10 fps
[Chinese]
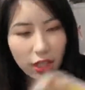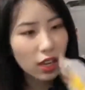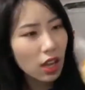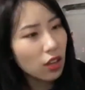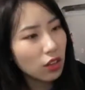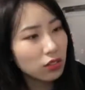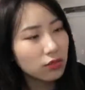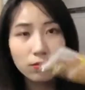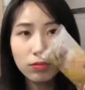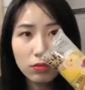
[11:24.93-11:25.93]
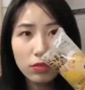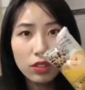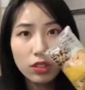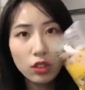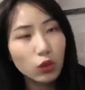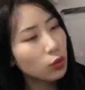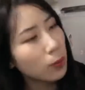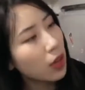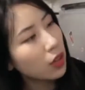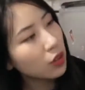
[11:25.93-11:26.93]
饮料就
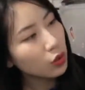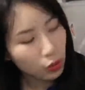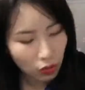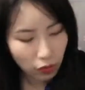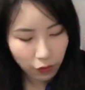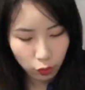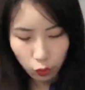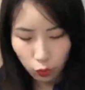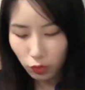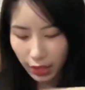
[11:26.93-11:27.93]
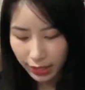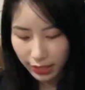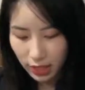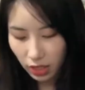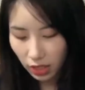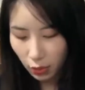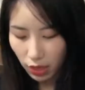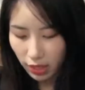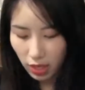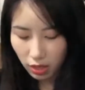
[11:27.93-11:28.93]
什么腐竹，跟以前的以
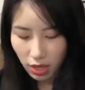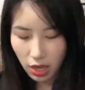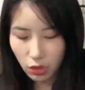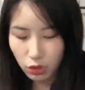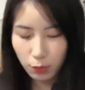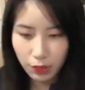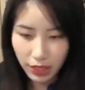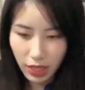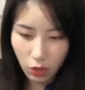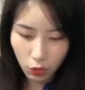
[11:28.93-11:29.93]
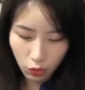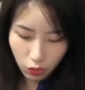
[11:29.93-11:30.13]
往一样，看看有什么不一样。